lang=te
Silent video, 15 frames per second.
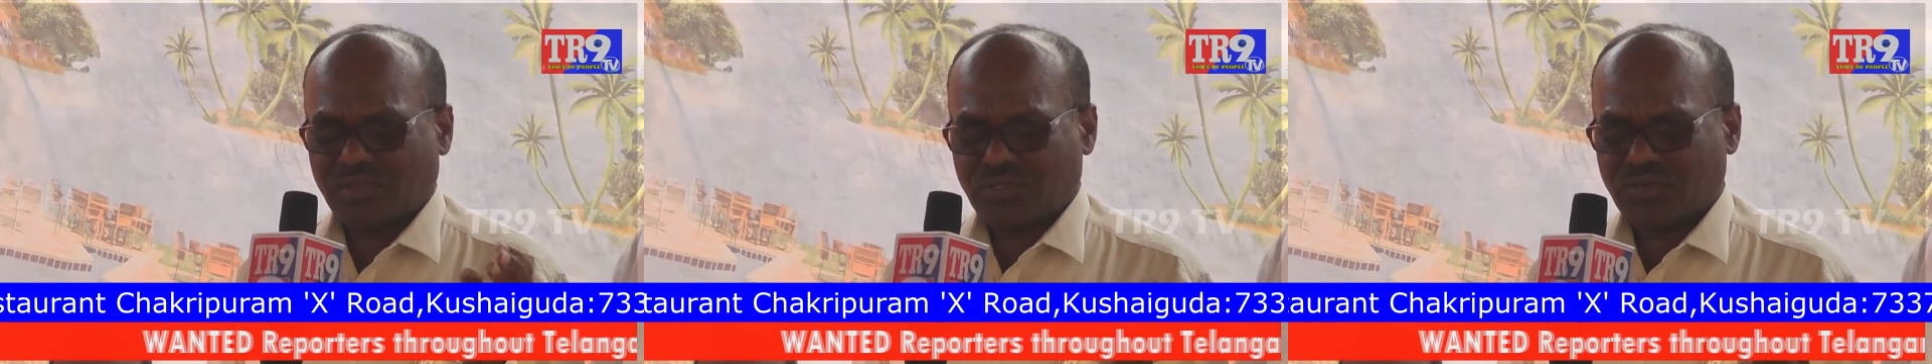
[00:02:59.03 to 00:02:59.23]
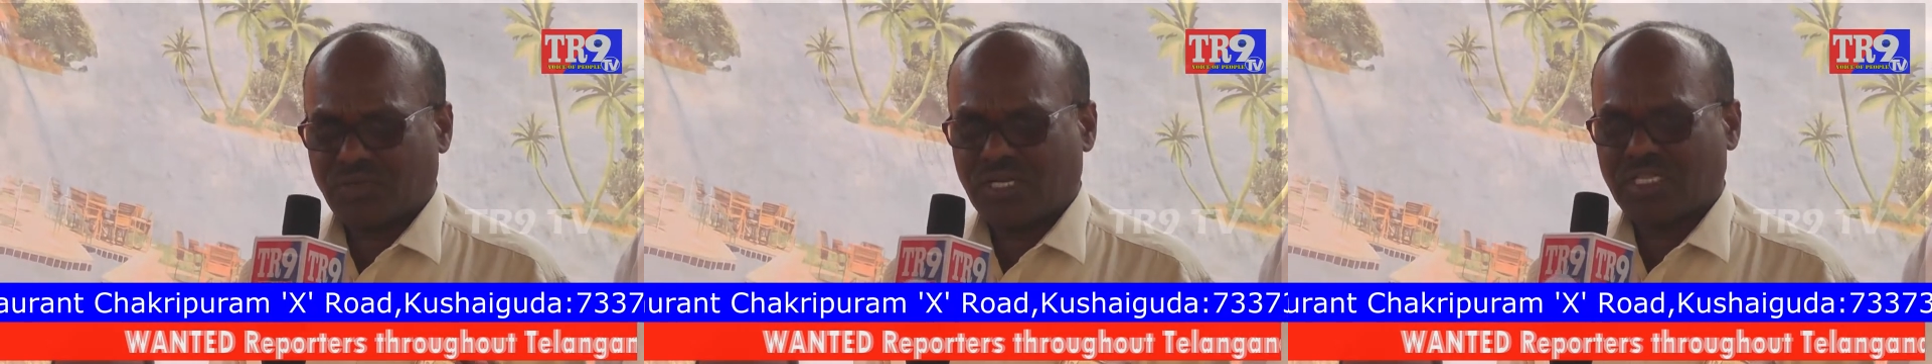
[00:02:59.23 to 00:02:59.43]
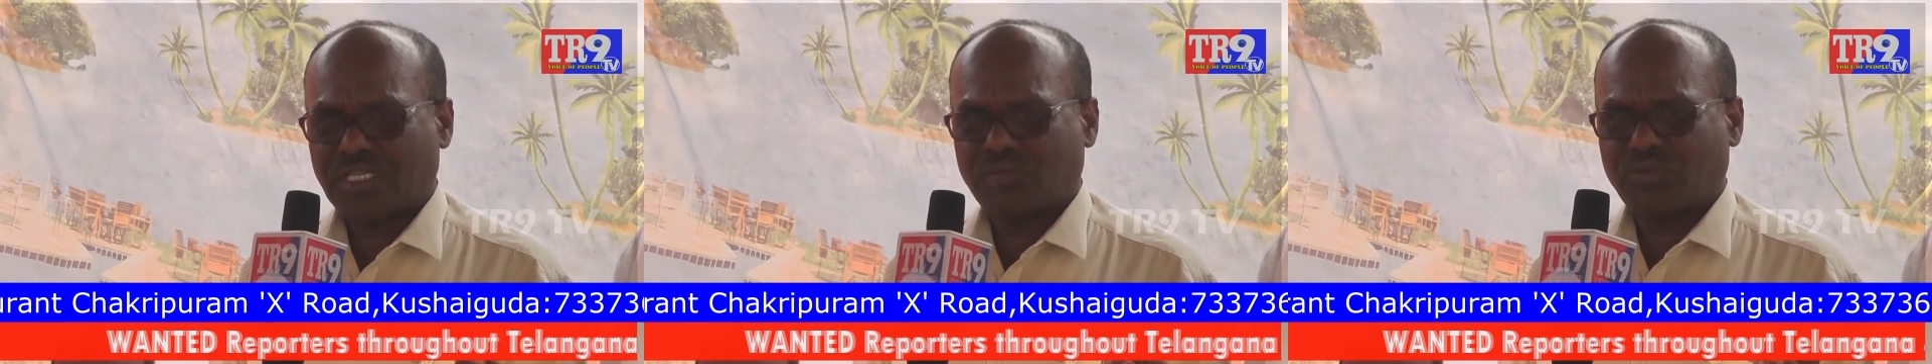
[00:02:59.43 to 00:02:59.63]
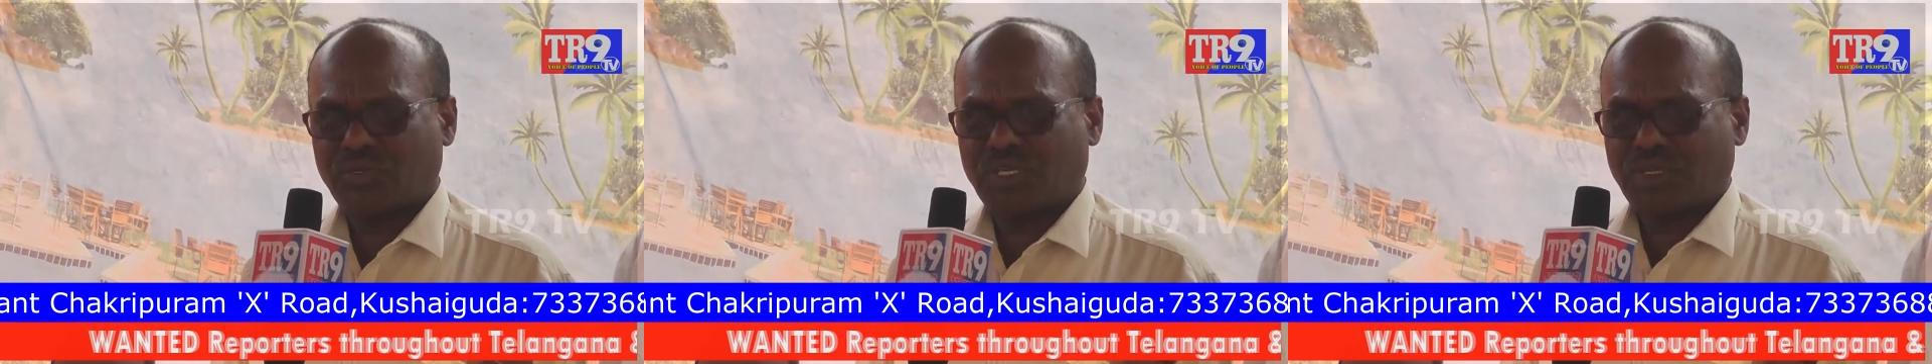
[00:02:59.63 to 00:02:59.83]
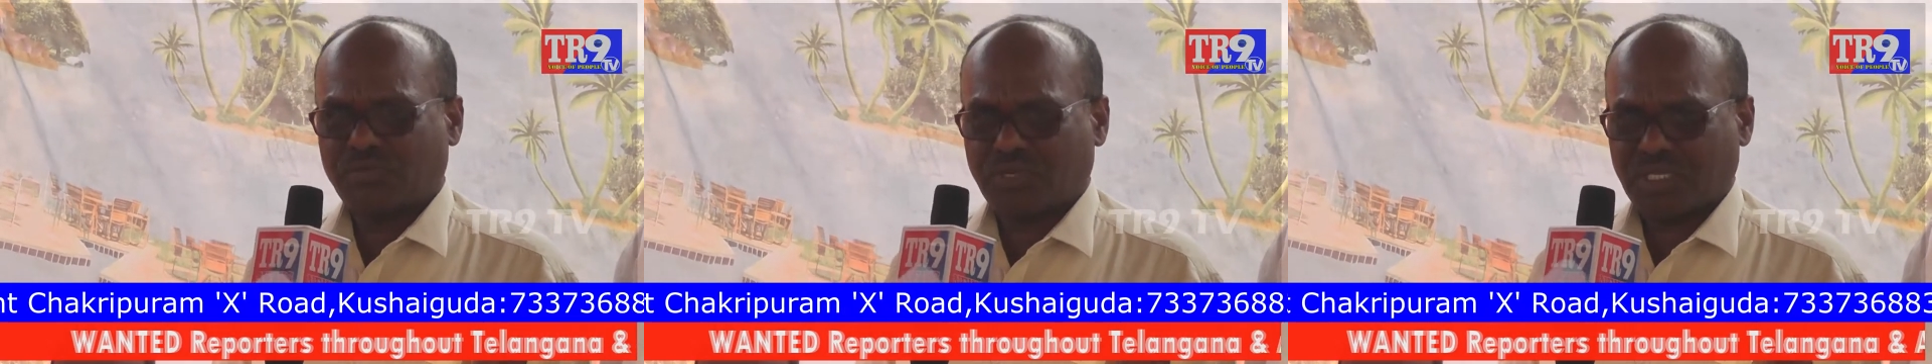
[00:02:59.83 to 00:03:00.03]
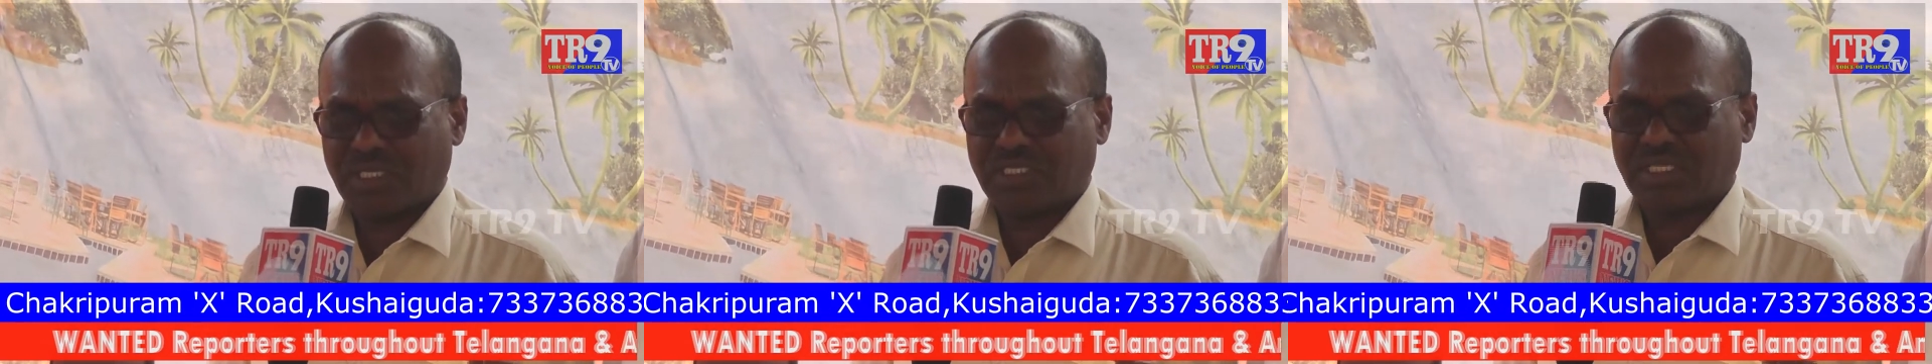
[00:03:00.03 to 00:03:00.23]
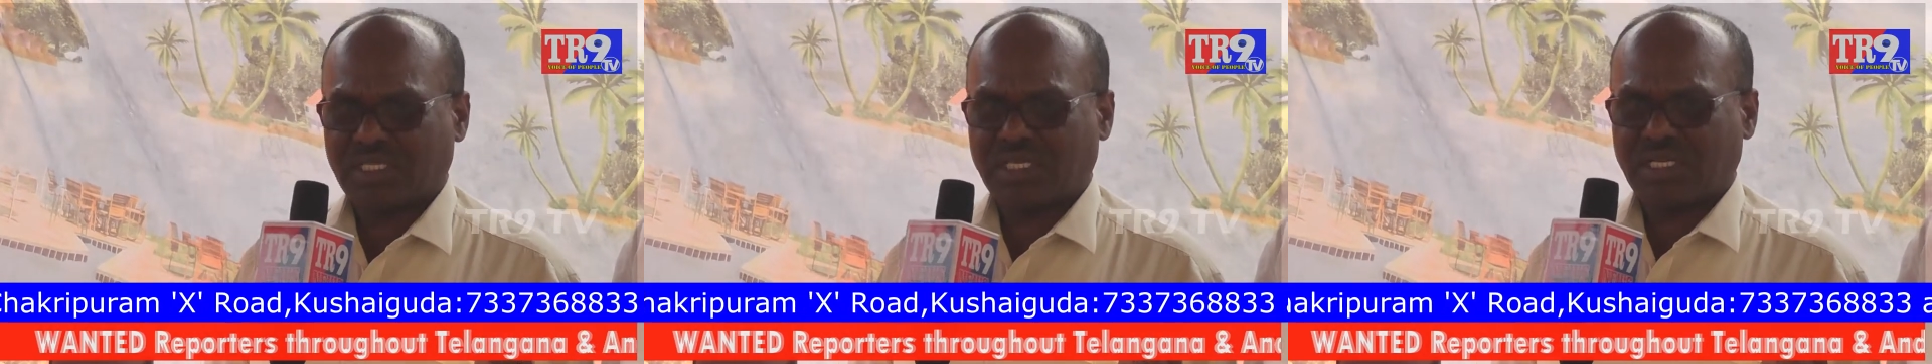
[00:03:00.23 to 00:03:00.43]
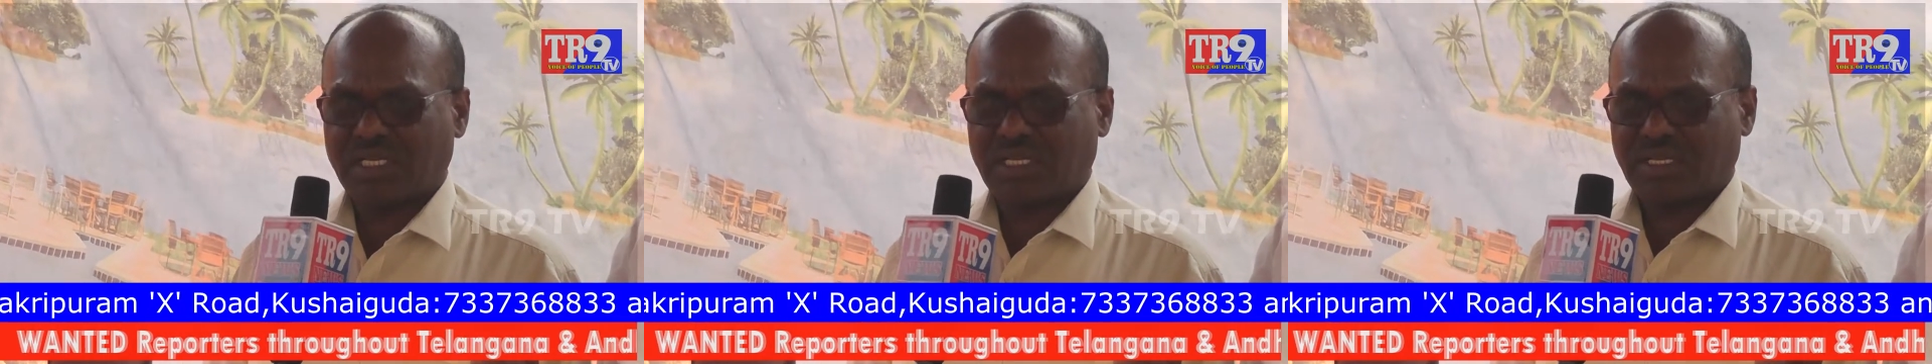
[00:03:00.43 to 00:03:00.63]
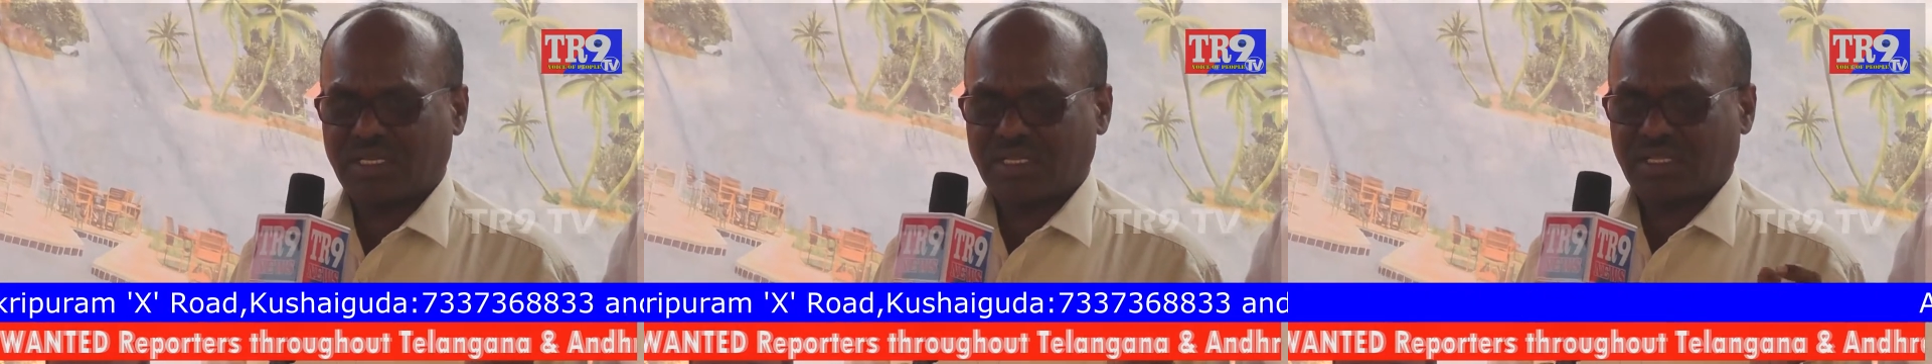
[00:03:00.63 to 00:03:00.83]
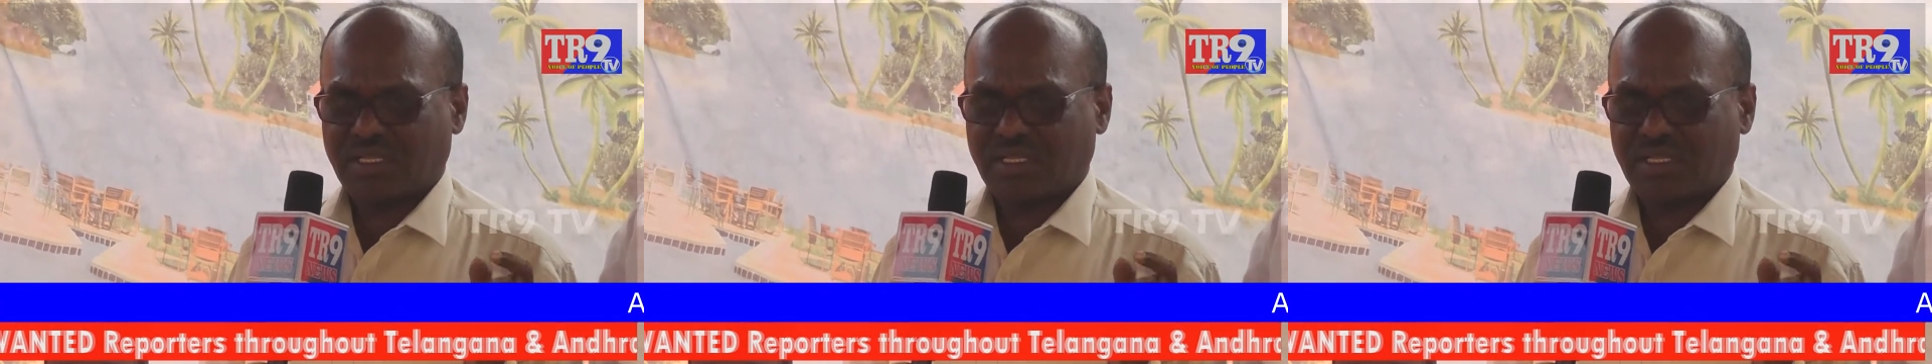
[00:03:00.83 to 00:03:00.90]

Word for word: శివానందపురి ప్రగతి నగర్